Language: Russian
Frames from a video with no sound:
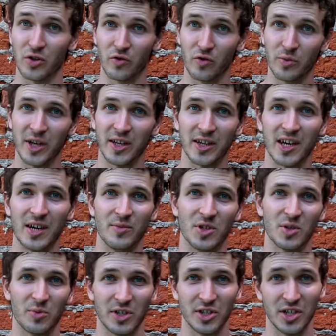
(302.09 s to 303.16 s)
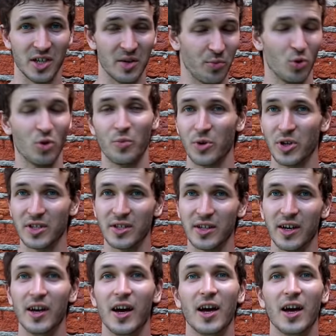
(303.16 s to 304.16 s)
двумя ногами из положения полуприседа.